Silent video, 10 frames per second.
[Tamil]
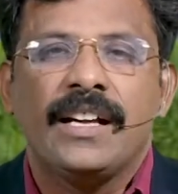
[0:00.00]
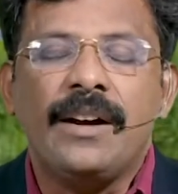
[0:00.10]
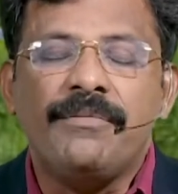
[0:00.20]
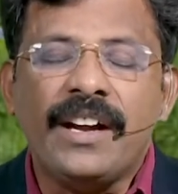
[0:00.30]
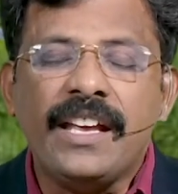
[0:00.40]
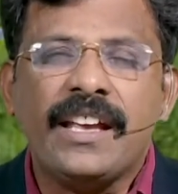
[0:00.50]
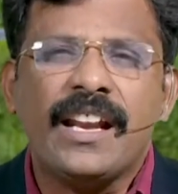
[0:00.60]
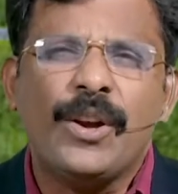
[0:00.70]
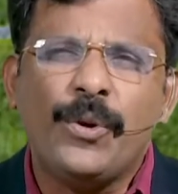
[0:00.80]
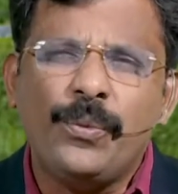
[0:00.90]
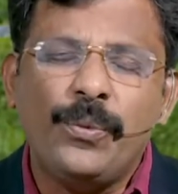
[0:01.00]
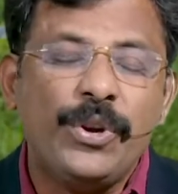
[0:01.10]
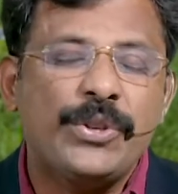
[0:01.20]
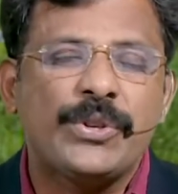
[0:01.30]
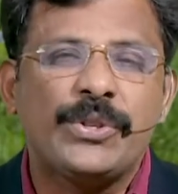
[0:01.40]
நாம் வடிக்கிற
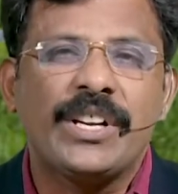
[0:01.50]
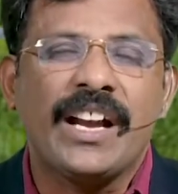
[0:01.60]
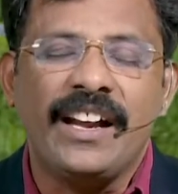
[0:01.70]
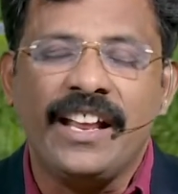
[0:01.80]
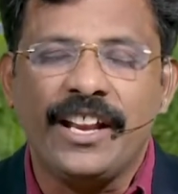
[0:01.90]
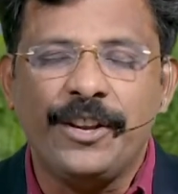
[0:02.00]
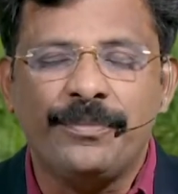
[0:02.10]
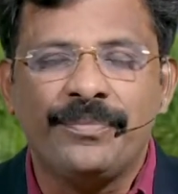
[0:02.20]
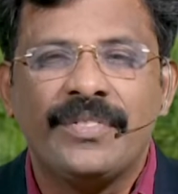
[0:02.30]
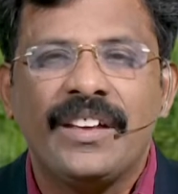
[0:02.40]
ஒவ்வொரு சொட்டு கண்ணீரையும்